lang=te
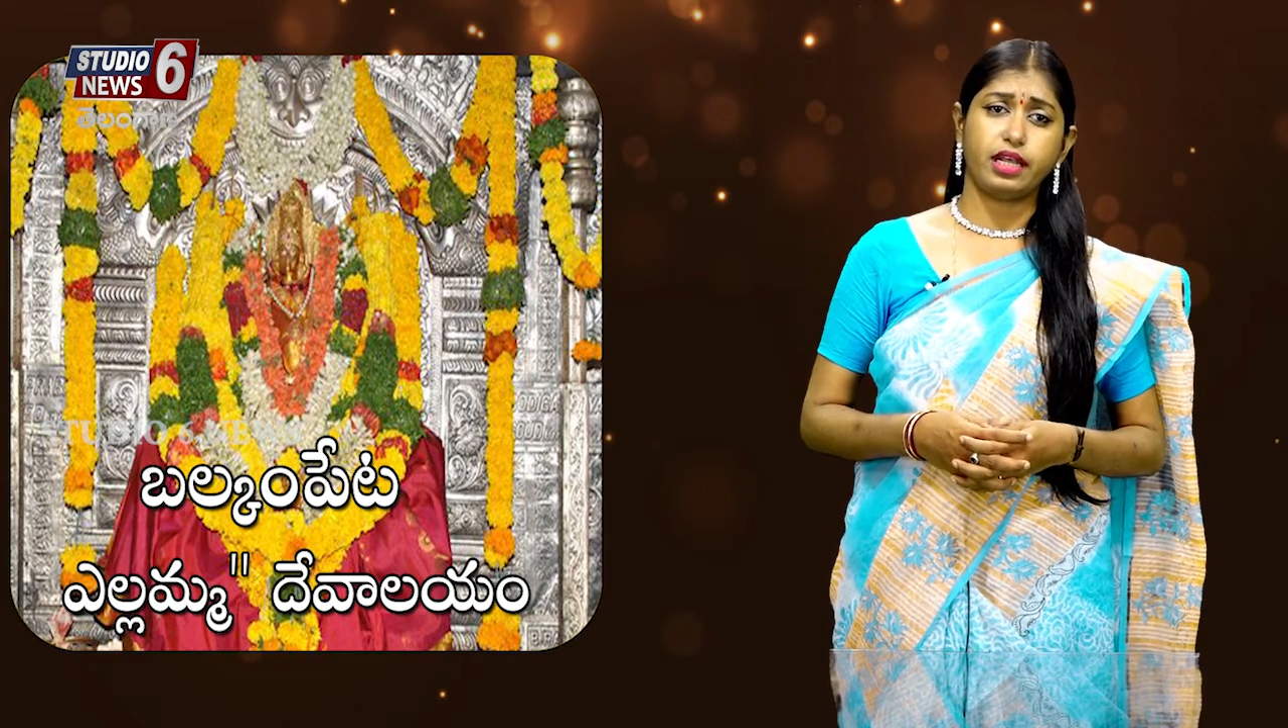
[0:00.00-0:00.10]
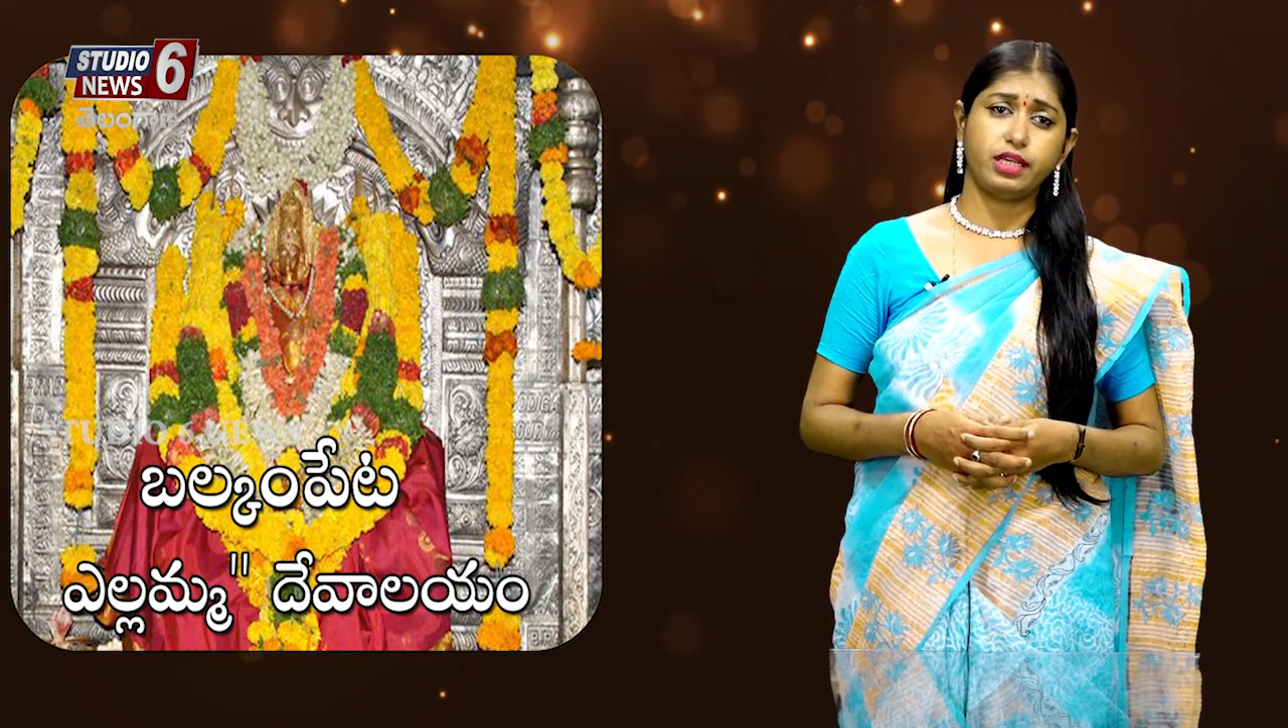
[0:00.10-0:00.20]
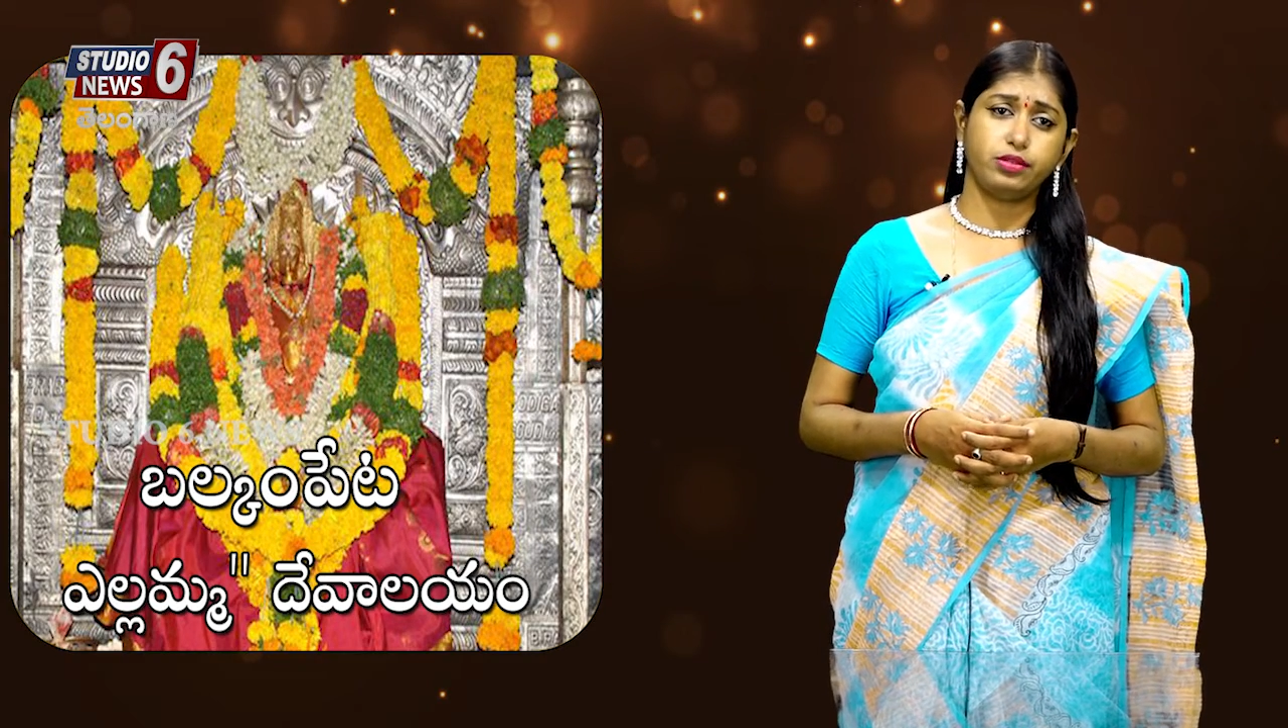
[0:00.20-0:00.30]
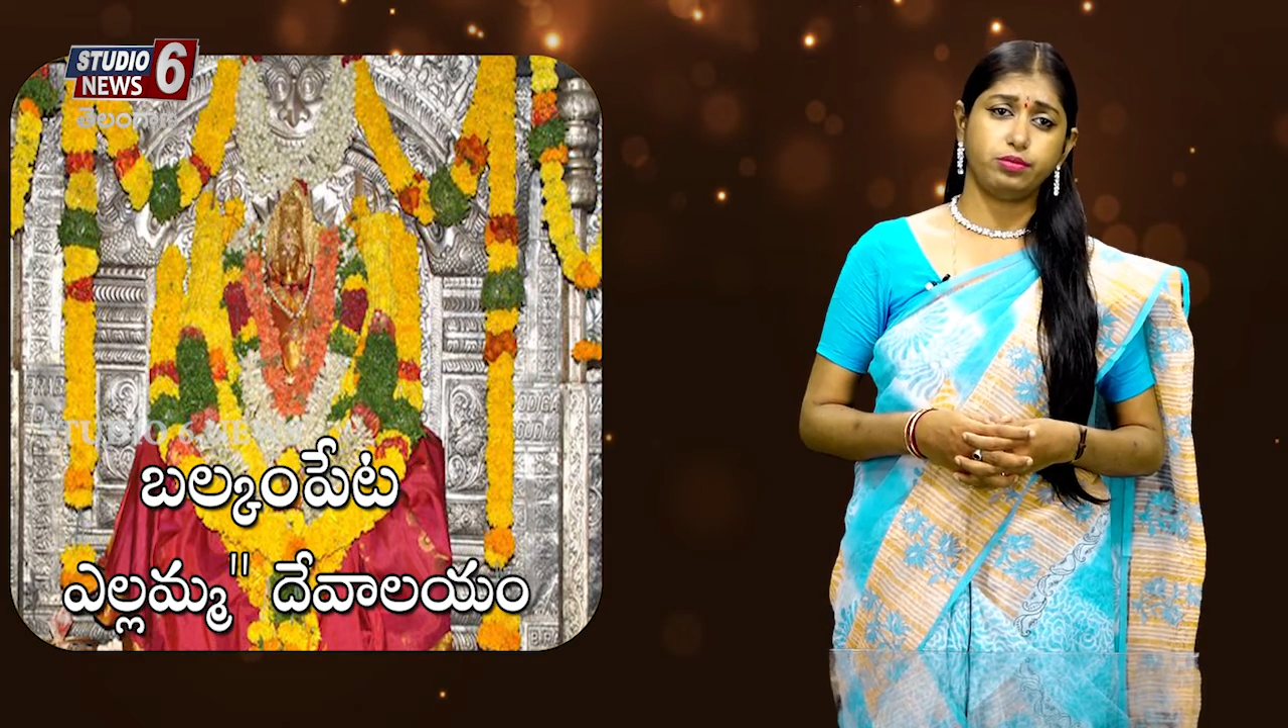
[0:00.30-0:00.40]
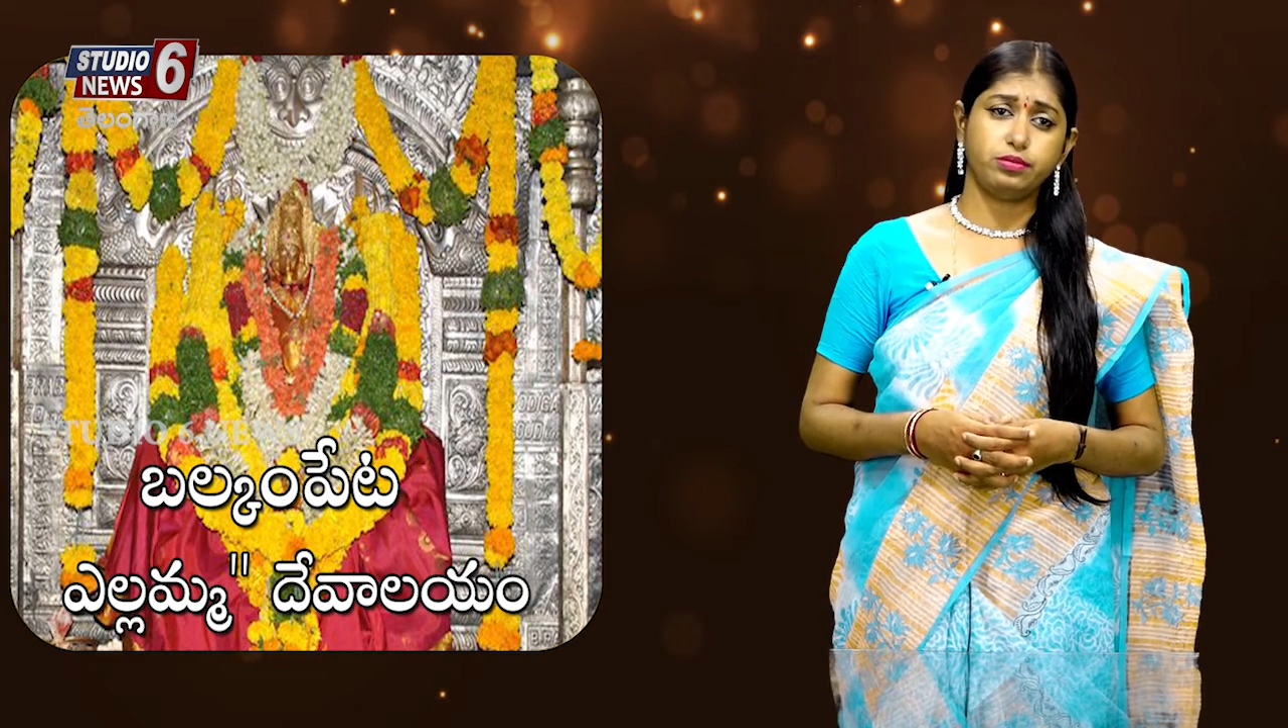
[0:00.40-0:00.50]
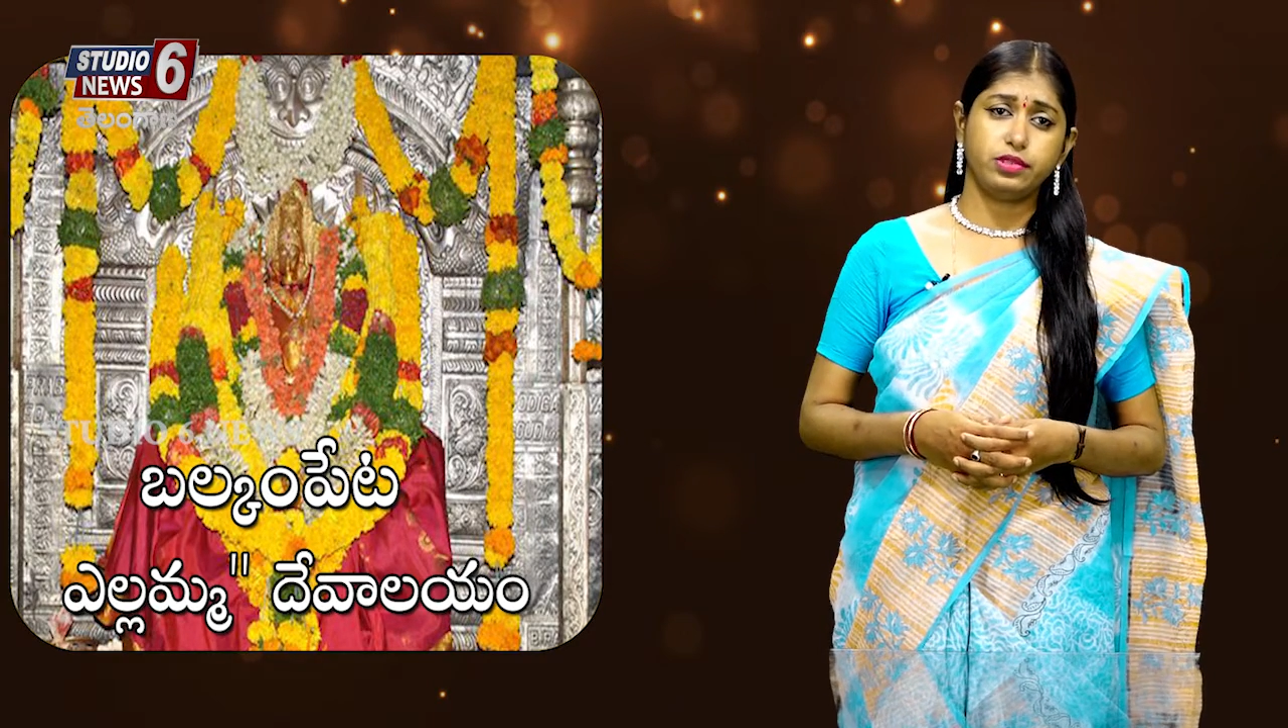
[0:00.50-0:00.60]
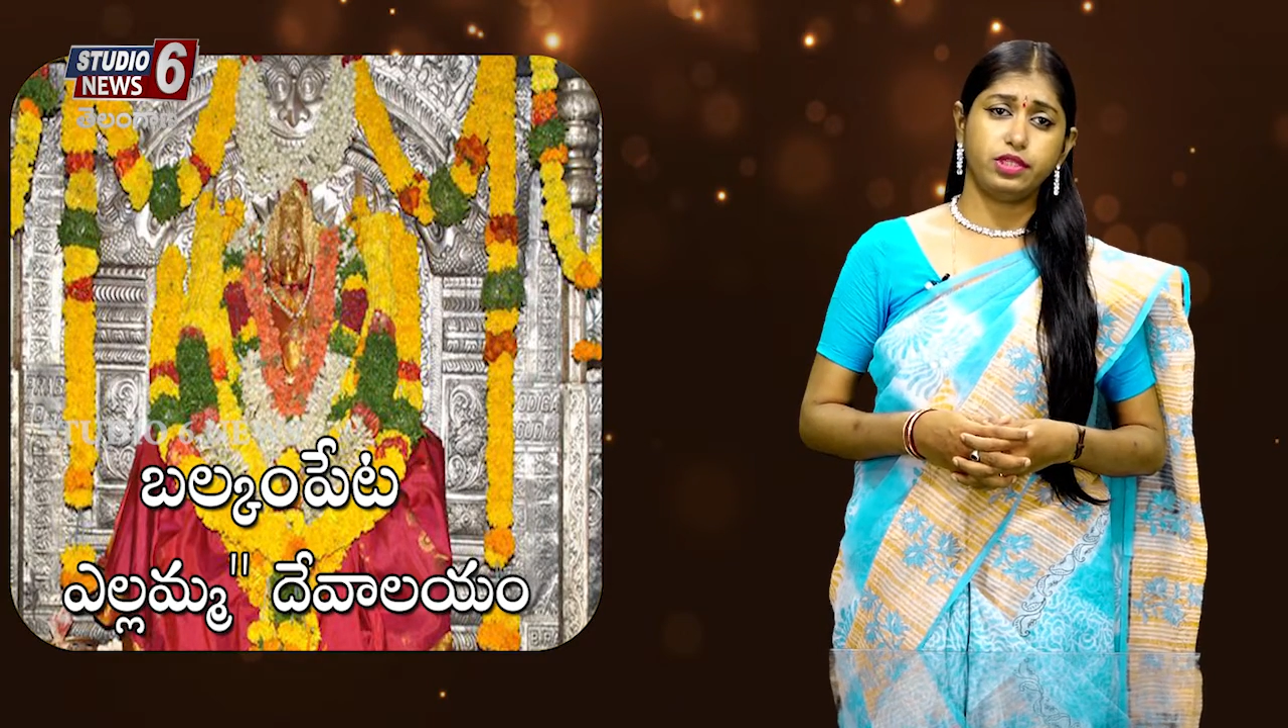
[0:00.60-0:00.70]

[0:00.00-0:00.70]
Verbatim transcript: ఆ రైతు